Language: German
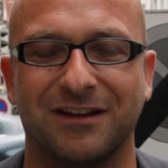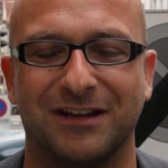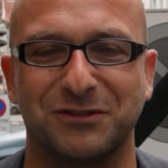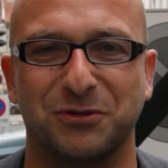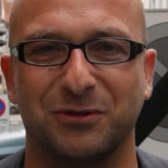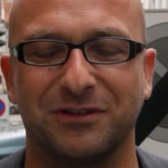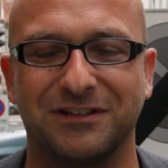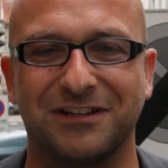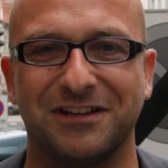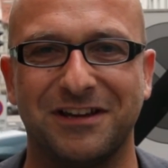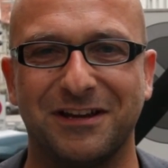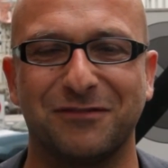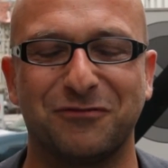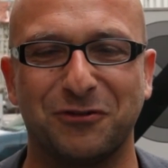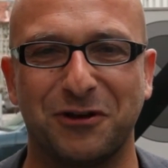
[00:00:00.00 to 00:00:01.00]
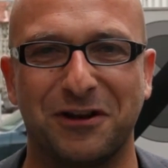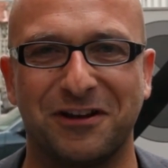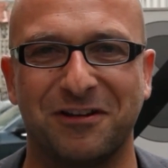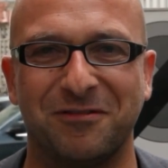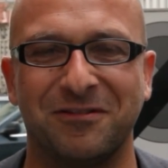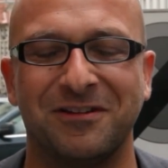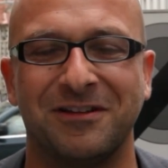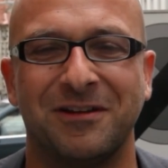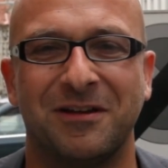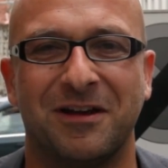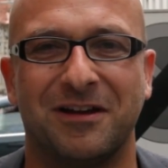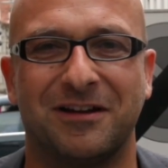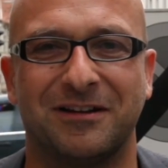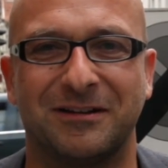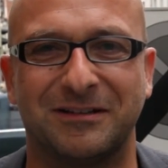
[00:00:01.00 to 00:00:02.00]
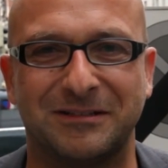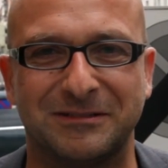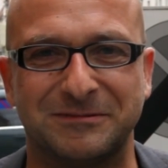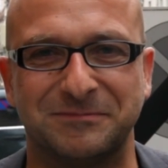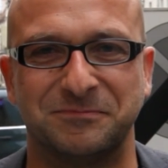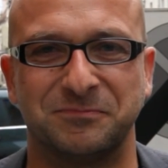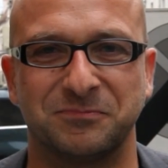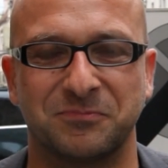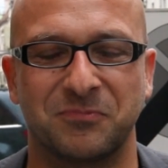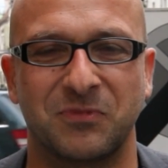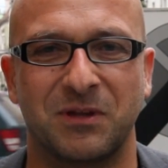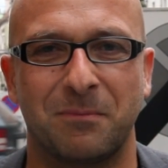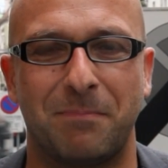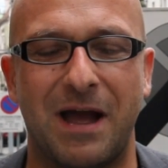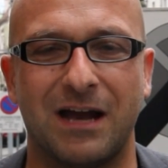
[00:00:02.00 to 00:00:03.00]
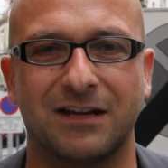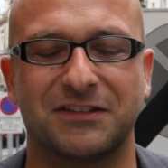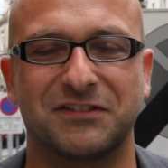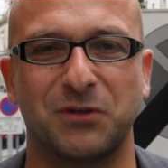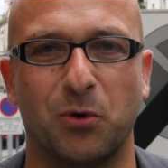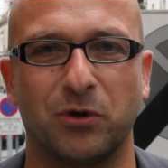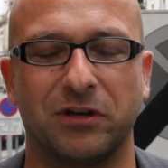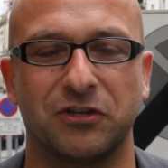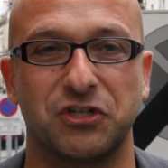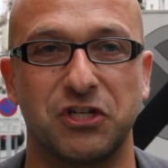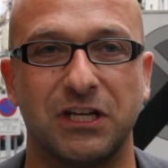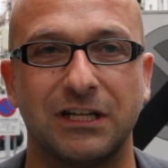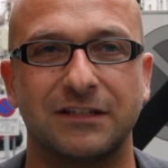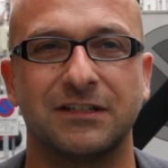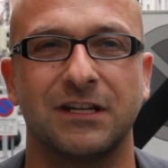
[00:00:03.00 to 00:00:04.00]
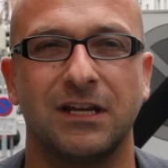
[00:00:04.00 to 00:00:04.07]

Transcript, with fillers: Also in der Nähe von einem ähm, Parkzonenschild.